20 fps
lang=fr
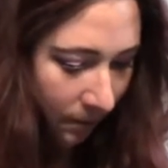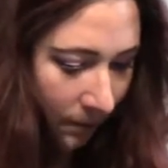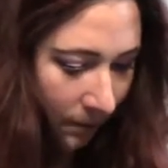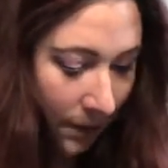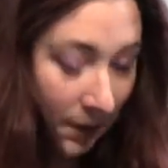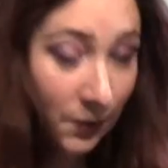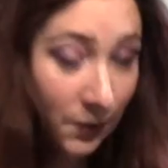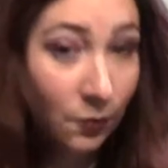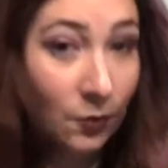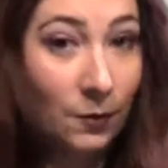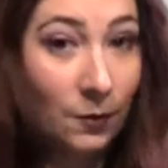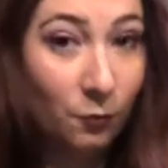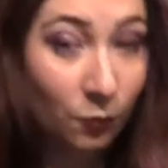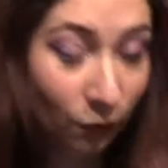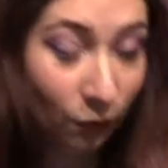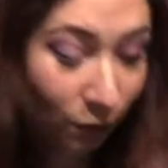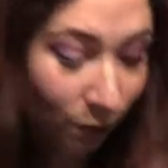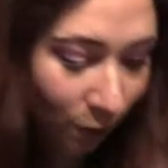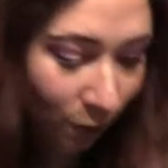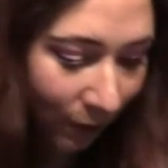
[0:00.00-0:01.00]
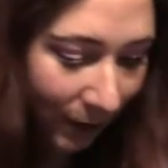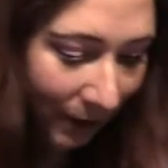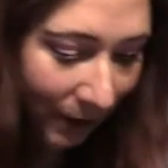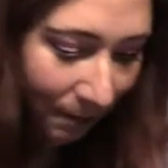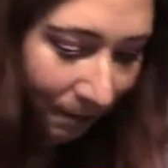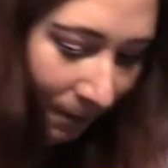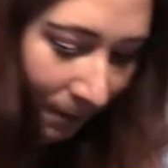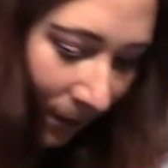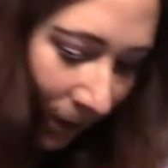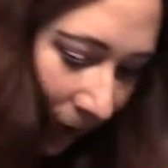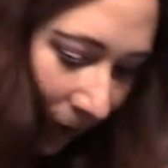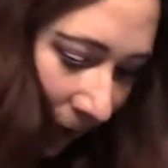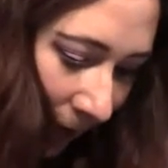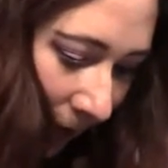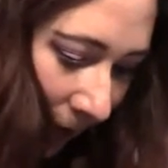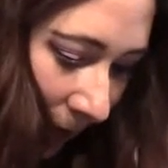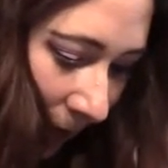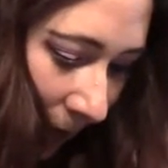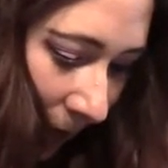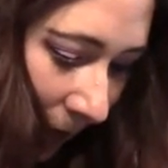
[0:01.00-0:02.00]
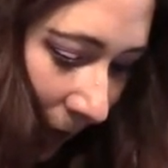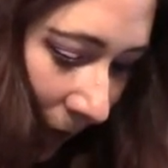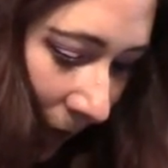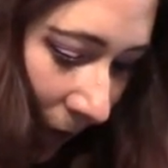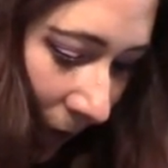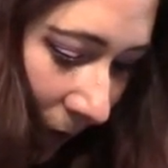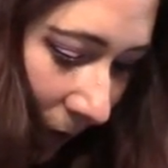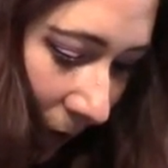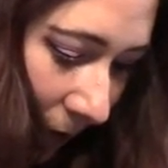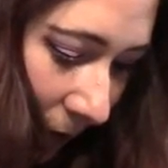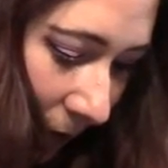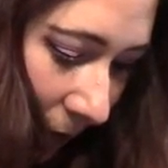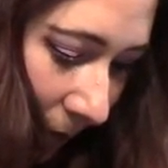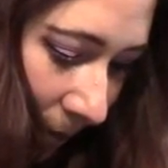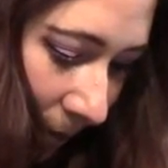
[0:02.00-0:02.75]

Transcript: Désolée pour le bruit. Alors.